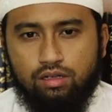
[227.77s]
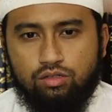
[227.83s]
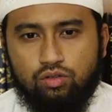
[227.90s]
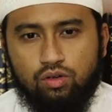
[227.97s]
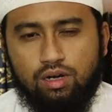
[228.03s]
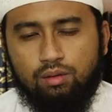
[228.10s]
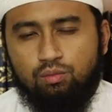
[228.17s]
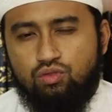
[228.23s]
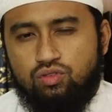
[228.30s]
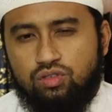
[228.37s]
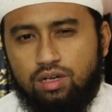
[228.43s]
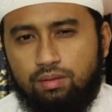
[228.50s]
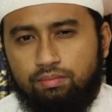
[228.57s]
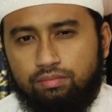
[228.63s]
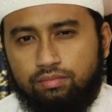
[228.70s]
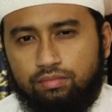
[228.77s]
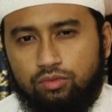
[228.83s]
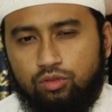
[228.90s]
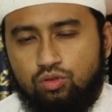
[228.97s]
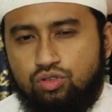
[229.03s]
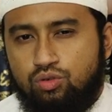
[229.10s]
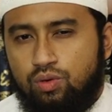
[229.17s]
Seorang muslim
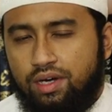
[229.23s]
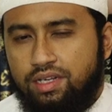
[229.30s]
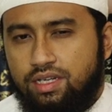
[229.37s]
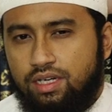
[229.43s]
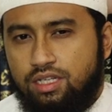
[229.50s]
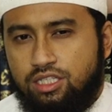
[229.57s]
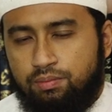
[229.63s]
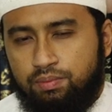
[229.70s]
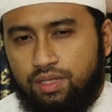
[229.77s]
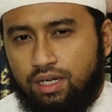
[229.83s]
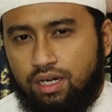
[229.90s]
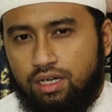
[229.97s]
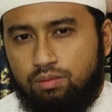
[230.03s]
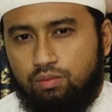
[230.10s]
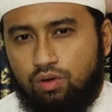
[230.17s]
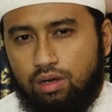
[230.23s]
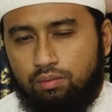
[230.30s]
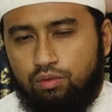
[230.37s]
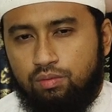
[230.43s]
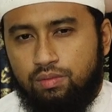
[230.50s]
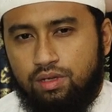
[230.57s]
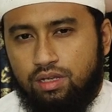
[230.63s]
tujuannya diciptakan di muka
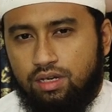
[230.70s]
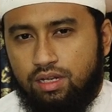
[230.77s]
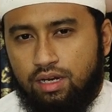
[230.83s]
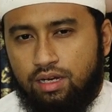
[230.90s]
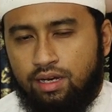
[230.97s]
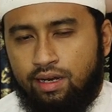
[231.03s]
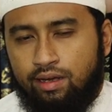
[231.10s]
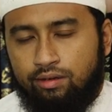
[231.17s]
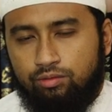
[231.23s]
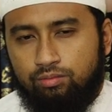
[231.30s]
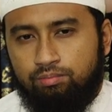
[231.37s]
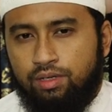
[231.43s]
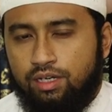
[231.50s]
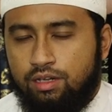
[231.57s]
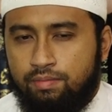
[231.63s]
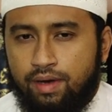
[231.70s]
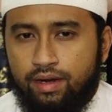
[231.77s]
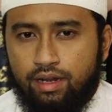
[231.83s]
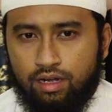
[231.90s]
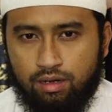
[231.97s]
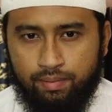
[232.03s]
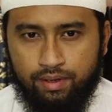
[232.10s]
bumi ini adalah
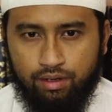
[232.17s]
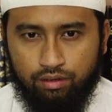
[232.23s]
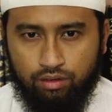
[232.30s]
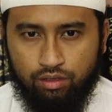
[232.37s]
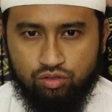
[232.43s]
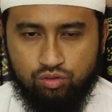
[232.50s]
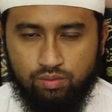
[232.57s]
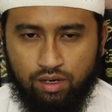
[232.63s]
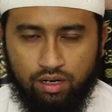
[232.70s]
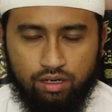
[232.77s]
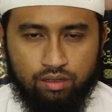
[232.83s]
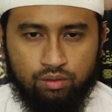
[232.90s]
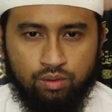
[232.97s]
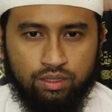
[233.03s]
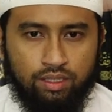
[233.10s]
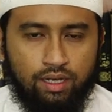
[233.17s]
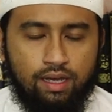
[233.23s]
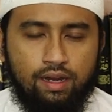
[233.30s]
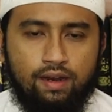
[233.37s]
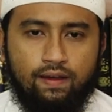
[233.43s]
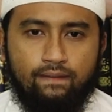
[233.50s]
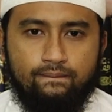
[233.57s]
beribadah kepada Allah Subhanahu wa
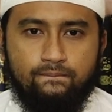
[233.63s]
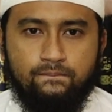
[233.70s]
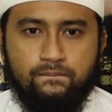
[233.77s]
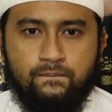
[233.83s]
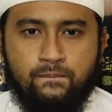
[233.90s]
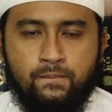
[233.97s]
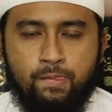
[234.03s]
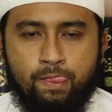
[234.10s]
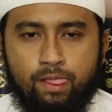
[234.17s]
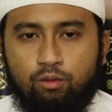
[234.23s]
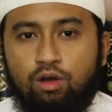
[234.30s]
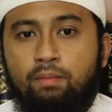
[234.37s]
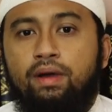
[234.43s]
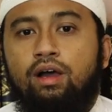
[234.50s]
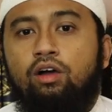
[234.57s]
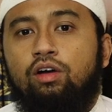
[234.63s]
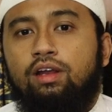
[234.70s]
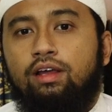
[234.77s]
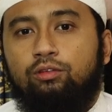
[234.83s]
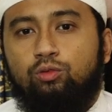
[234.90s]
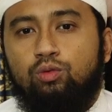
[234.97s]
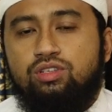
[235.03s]
taala. Wa ma
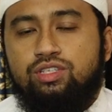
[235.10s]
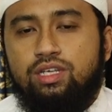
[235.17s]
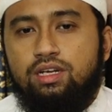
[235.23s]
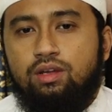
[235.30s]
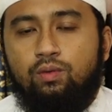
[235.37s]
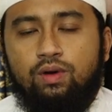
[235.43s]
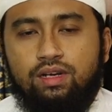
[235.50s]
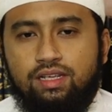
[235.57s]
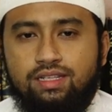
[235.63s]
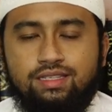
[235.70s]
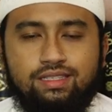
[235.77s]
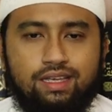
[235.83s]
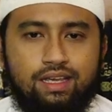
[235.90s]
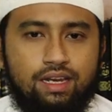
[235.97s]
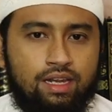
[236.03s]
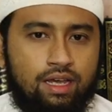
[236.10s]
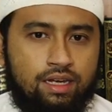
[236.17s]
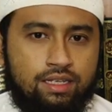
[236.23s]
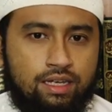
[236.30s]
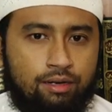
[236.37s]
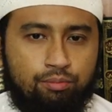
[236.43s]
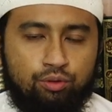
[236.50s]
khalaqtul jinna wal insa illa
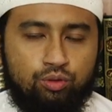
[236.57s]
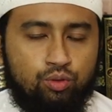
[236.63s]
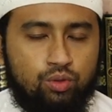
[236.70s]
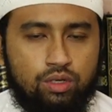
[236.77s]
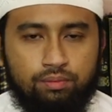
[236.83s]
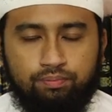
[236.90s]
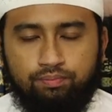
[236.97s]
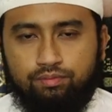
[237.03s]
liya'budun.